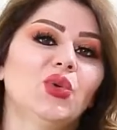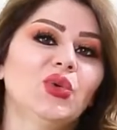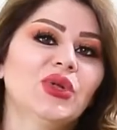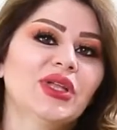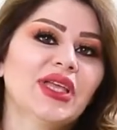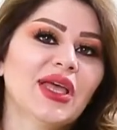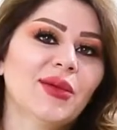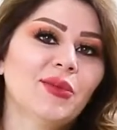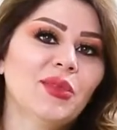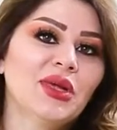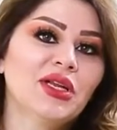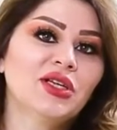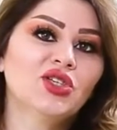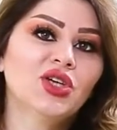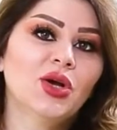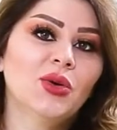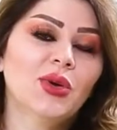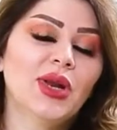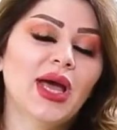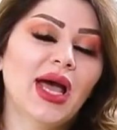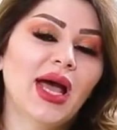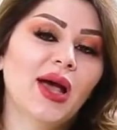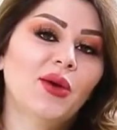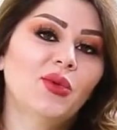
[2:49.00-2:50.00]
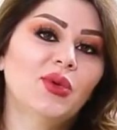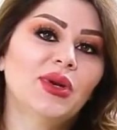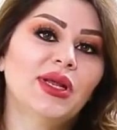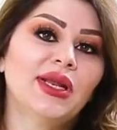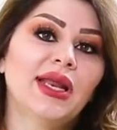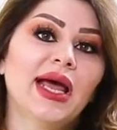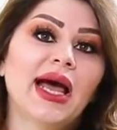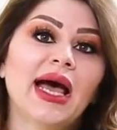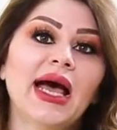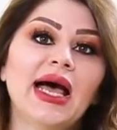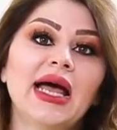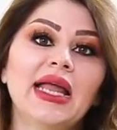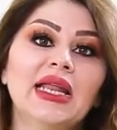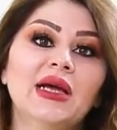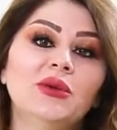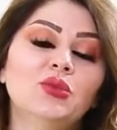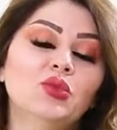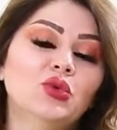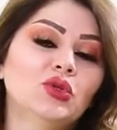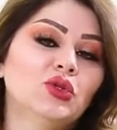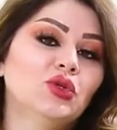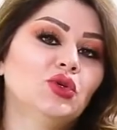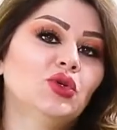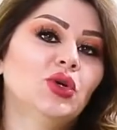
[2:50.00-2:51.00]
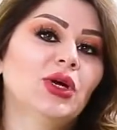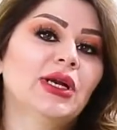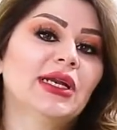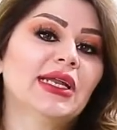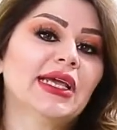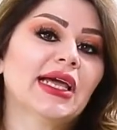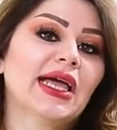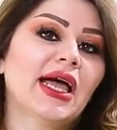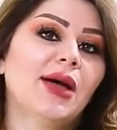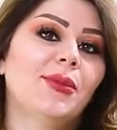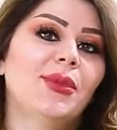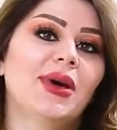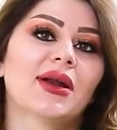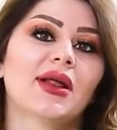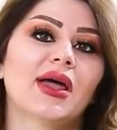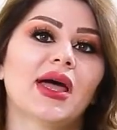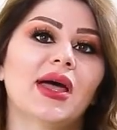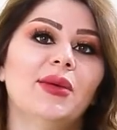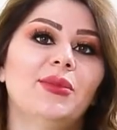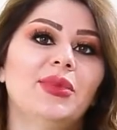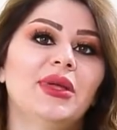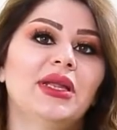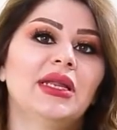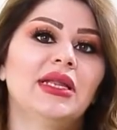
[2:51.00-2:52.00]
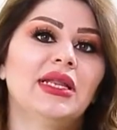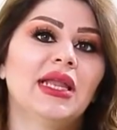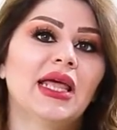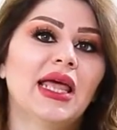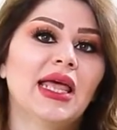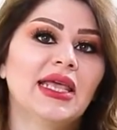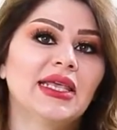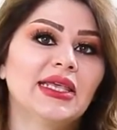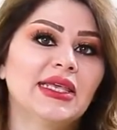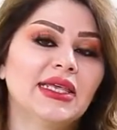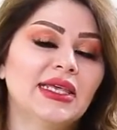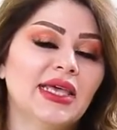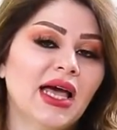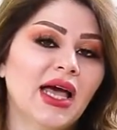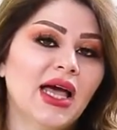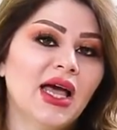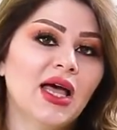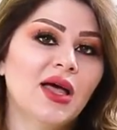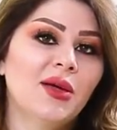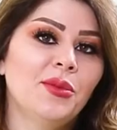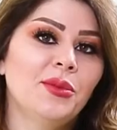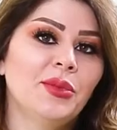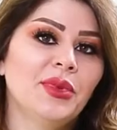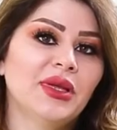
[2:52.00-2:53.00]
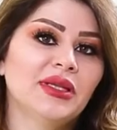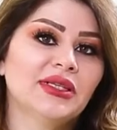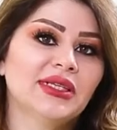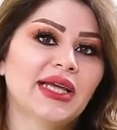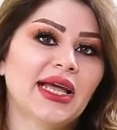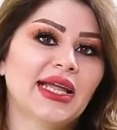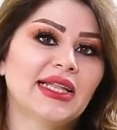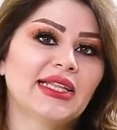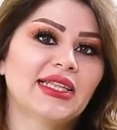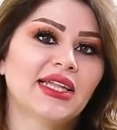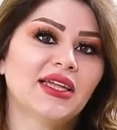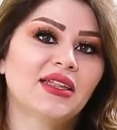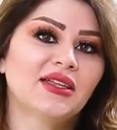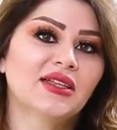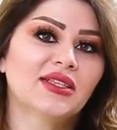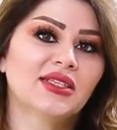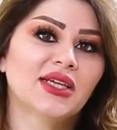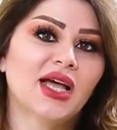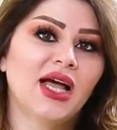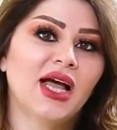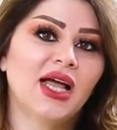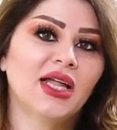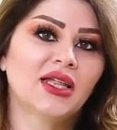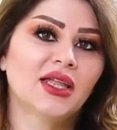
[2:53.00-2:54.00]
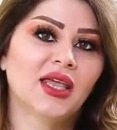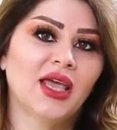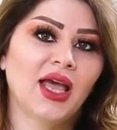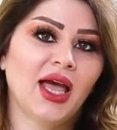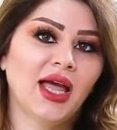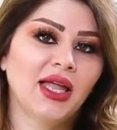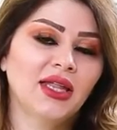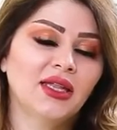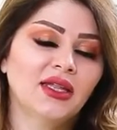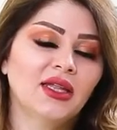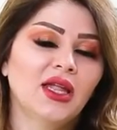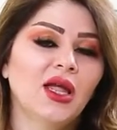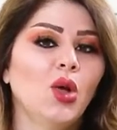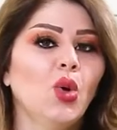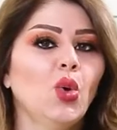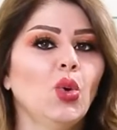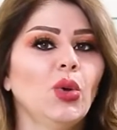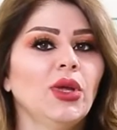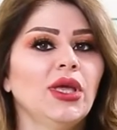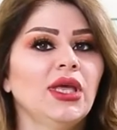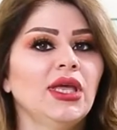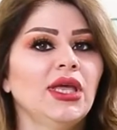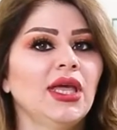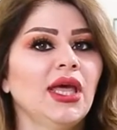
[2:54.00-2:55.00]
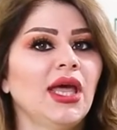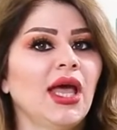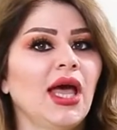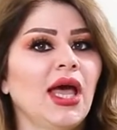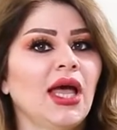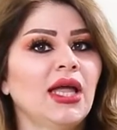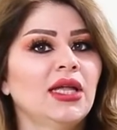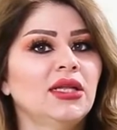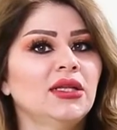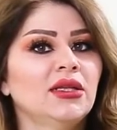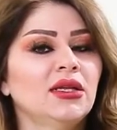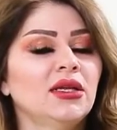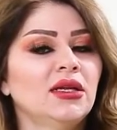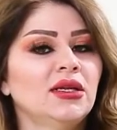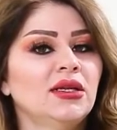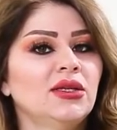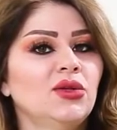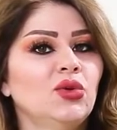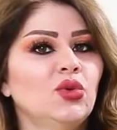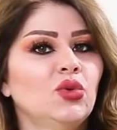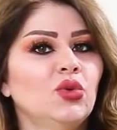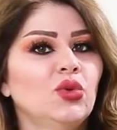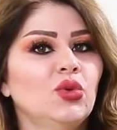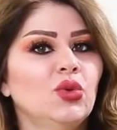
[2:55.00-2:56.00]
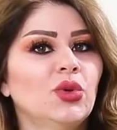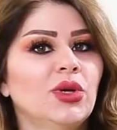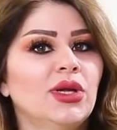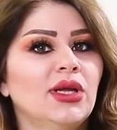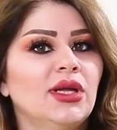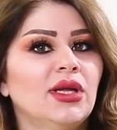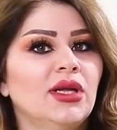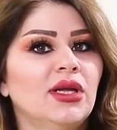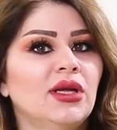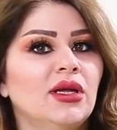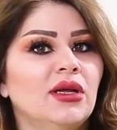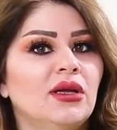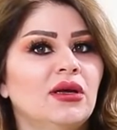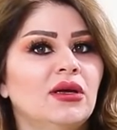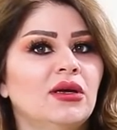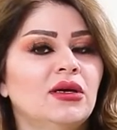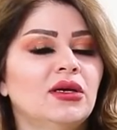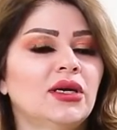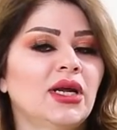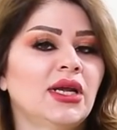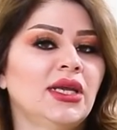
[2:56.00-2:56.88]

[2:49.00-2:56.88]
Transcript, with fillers: ونكمل الجولة حول العالم ونروح لخبر قبل أيام تحدثت أني عنه وهي عن أنه آه،